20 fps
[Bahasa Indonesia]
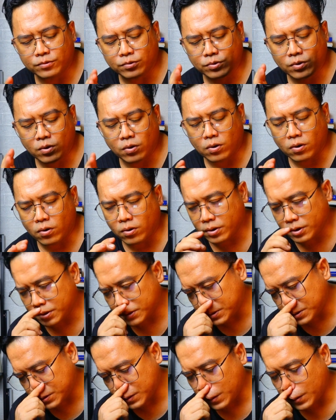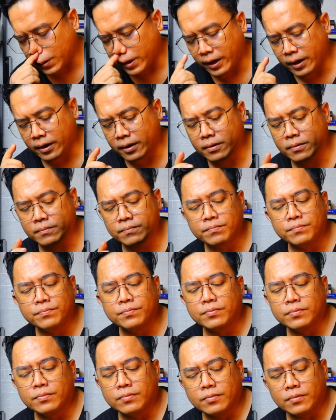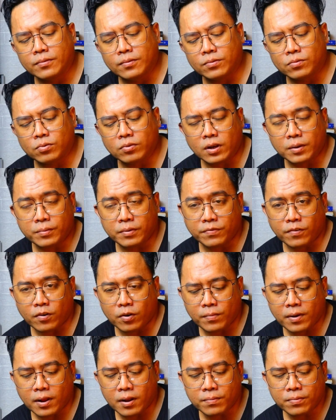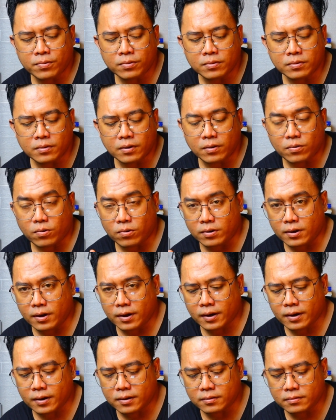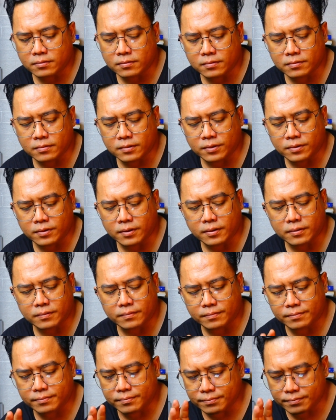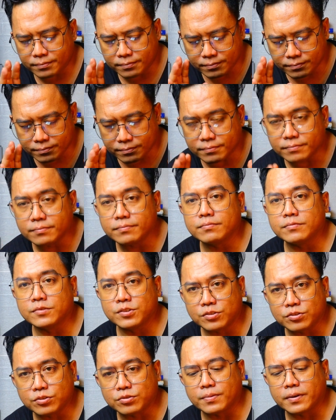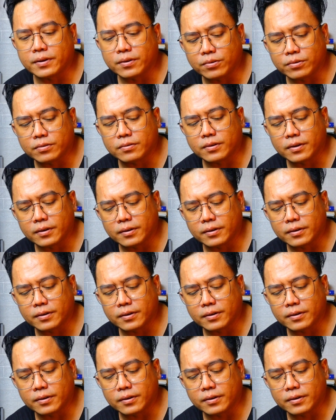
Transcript: untuk nongkrong this is okay untuk yang lebih formal pun ya kondangan gitu ya this is very good